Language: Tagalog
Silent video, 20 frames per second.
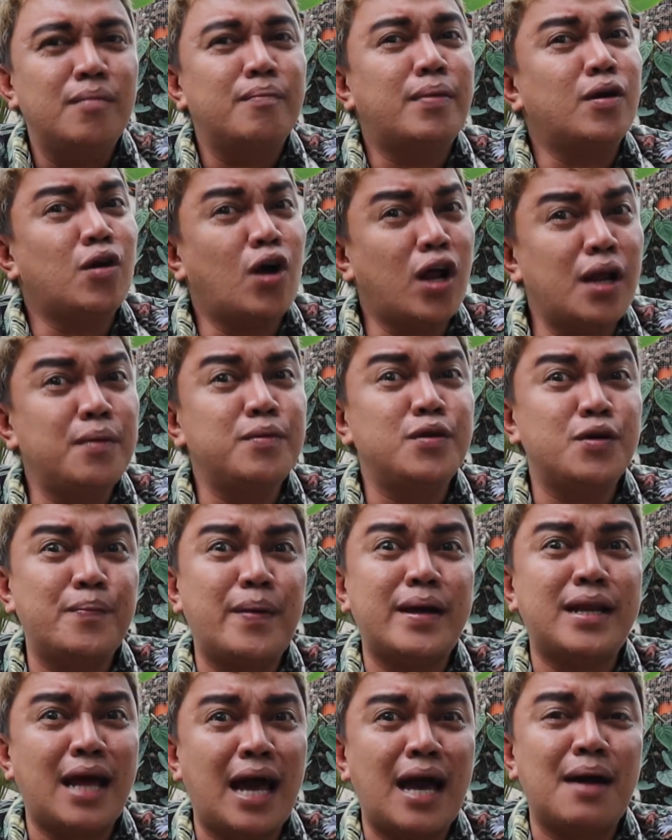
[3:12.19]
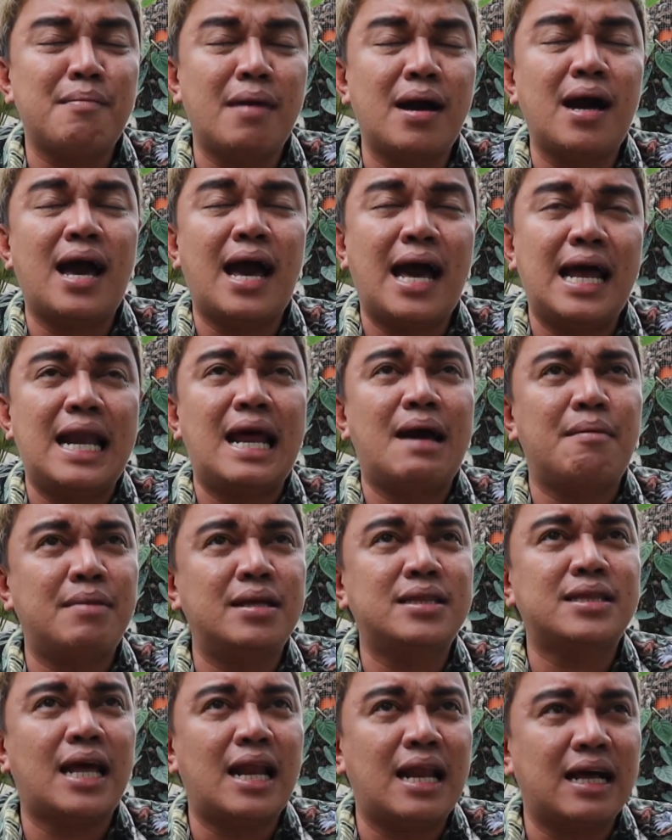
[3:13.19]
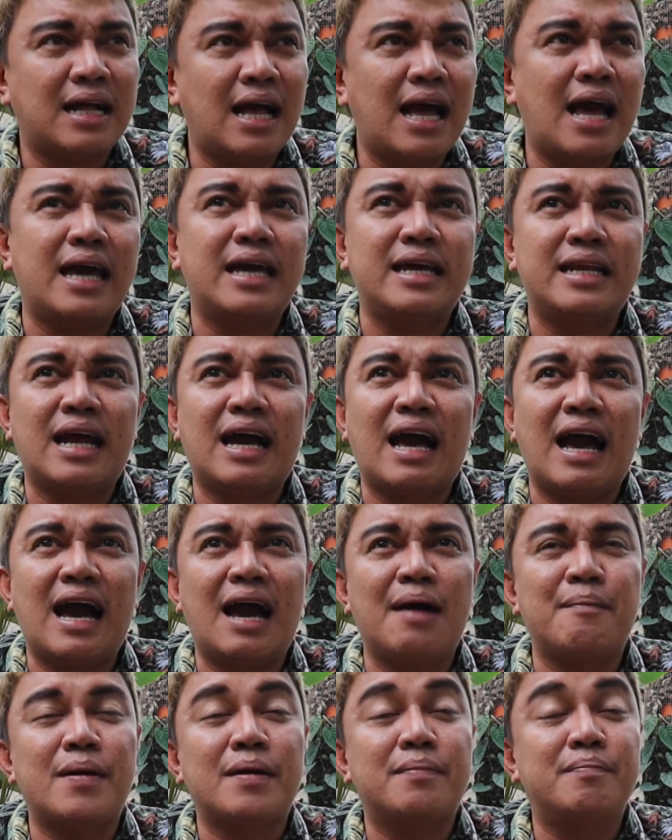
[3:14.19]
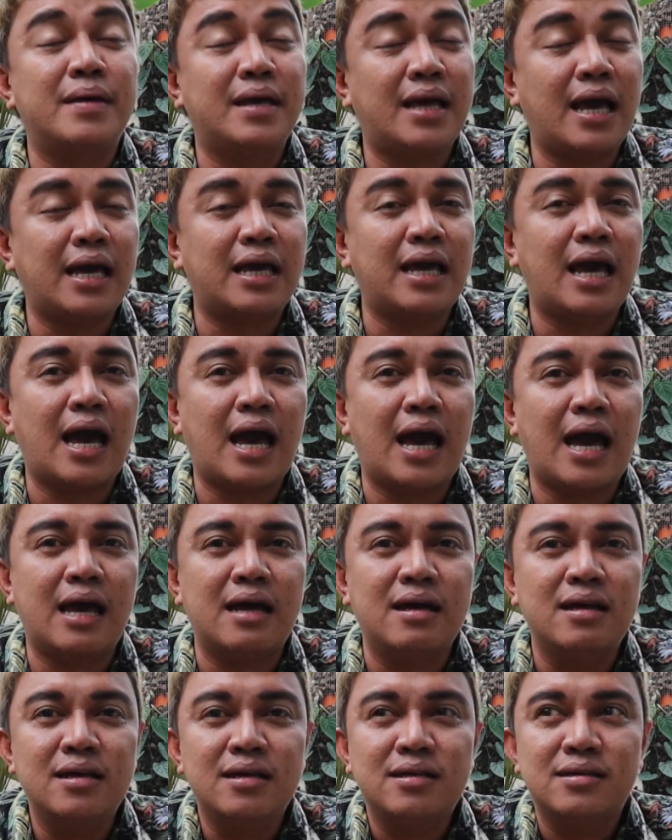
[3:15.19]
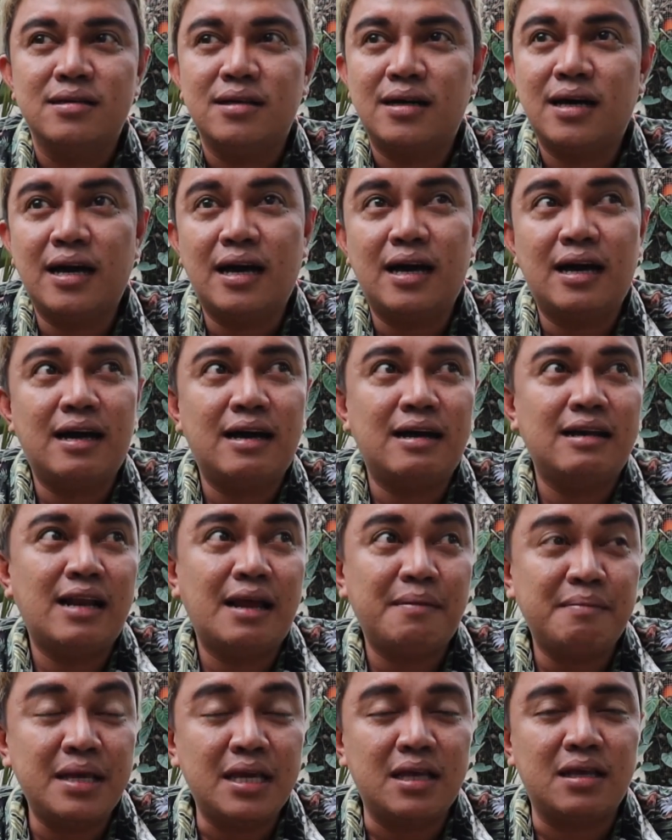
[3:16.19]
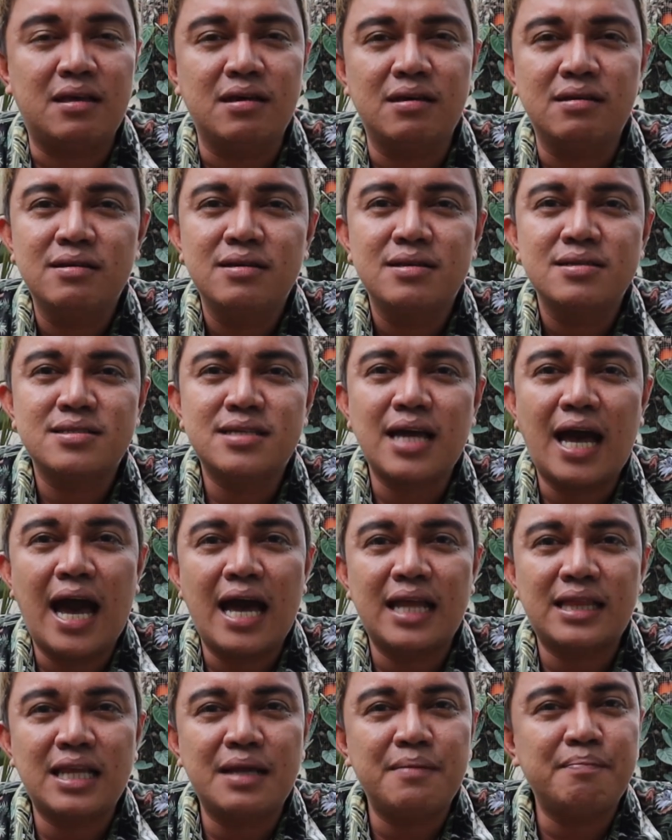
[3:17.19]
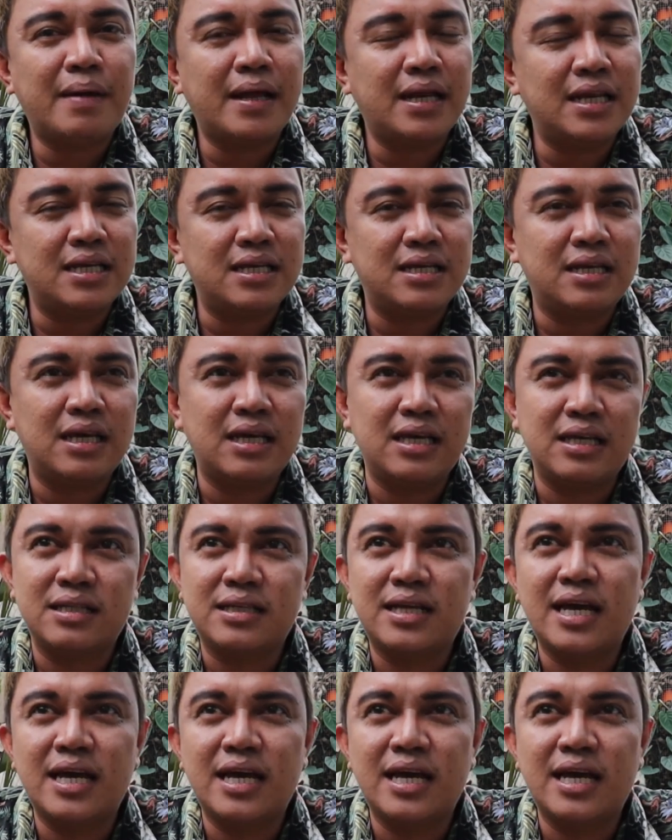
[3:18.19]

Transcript: Pero alam nyo ba na ang mga halaman talaga ay nakakapagbigay uh, uh, lamig sa ating paligid.